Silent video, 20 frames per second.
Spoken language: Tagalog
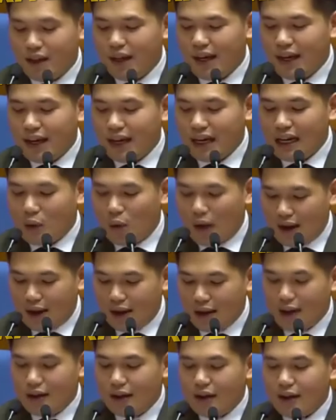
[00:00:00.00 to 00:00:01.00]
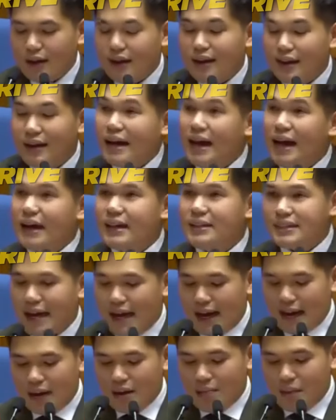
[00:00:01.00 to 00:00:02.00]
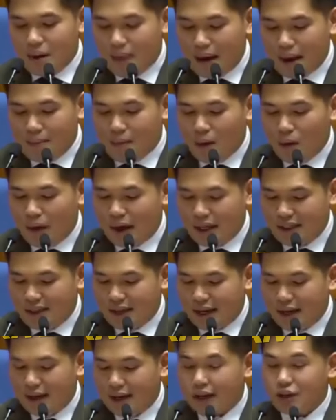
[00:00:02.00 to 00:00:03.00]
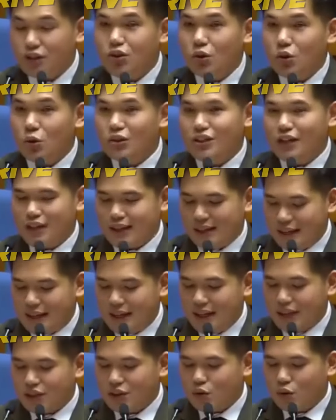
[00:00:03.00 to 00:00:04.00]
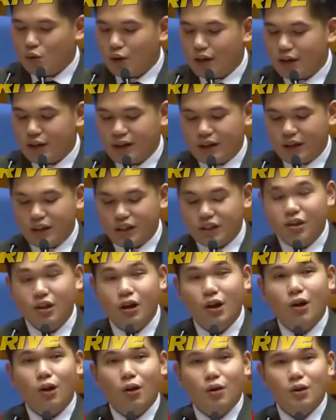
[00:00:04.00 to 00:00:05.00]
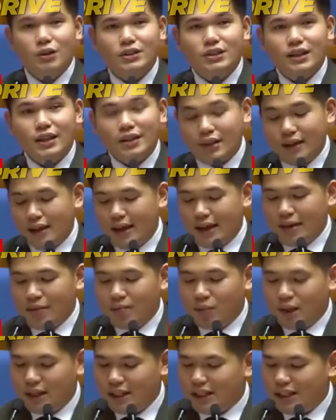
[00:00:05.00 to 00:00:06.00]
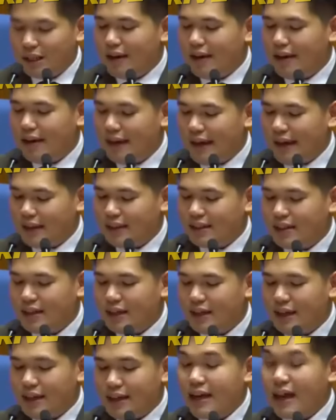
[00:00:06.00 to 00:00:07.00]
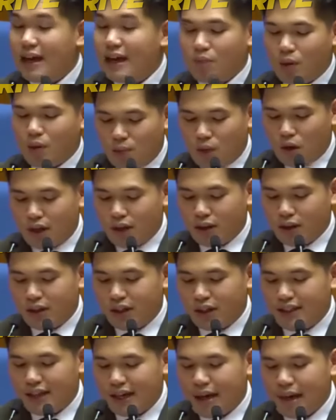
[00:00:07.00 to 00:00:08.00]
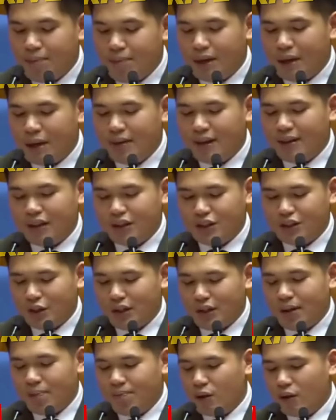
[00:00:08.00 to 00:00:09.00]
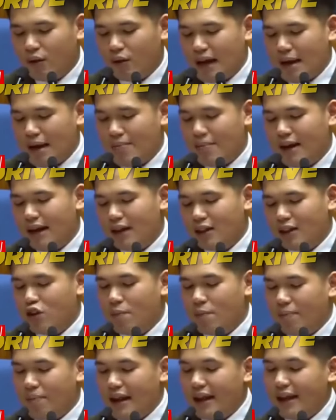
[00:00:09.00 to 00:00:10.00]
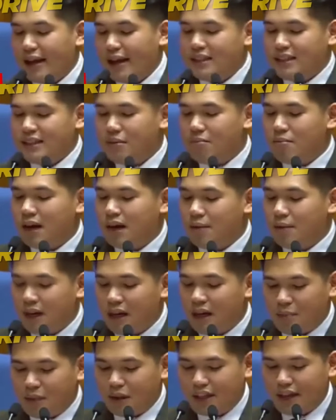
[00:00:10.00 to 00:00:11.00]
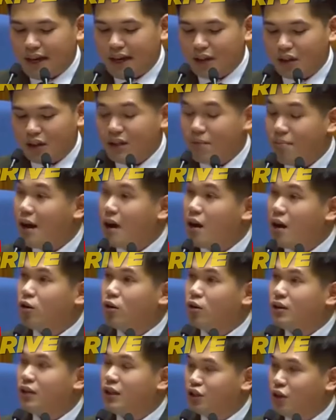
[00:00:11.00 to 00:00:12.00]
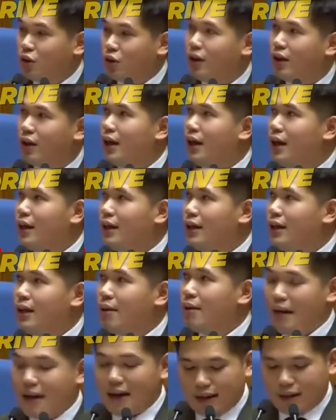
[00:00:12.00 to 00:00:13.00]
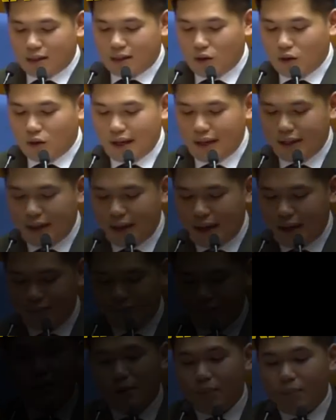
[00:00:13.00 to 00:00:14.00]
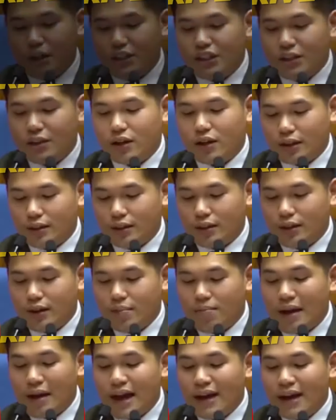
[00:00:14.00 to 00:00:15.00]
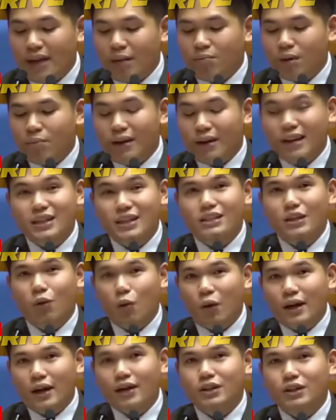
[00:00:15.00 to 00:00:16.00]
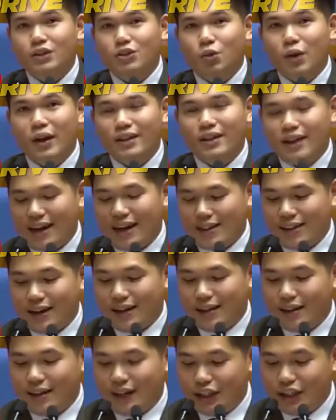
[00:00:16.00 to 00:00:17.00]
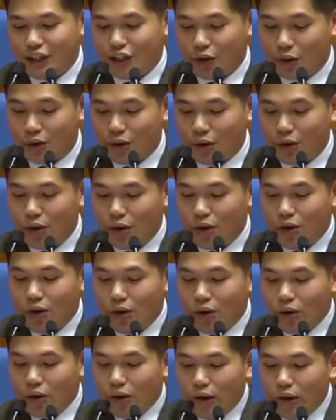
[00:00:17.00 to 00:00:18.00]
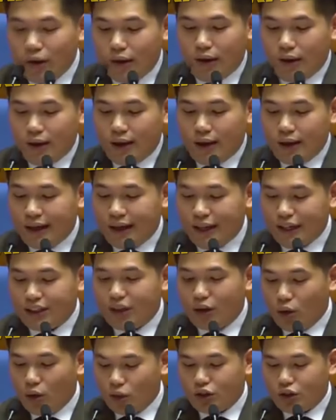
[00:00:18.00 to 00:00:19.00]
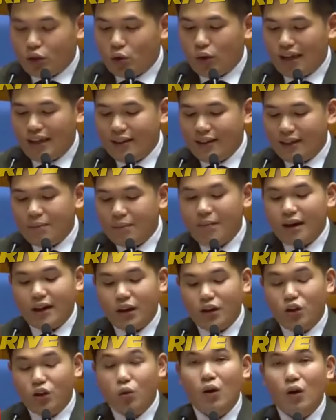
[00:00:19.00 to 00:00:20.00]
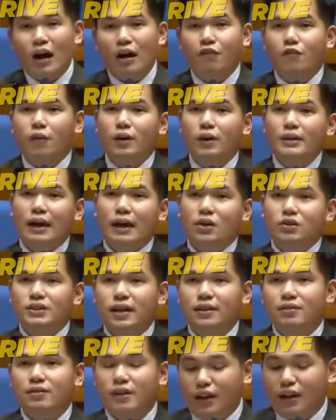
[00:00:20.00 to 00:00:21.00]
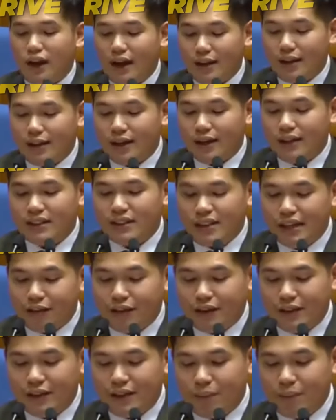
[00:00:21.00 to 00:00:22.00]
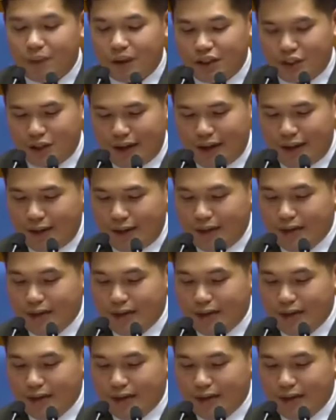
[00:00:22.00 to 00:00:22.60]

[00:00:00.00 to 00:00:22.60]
Ikalawa, inaasahang mababawasan ng social case workers o city and municipal links na nagmo-monitor sa implementasyon ng programa at compliance ng mga benepisyaryo sa mga kondisyon na nabanggit ko kanina. Budget cut, maaring bumalik sa 1 is to 800 ratio caseloads kung hindi ma-renew ang 4,370 personnel.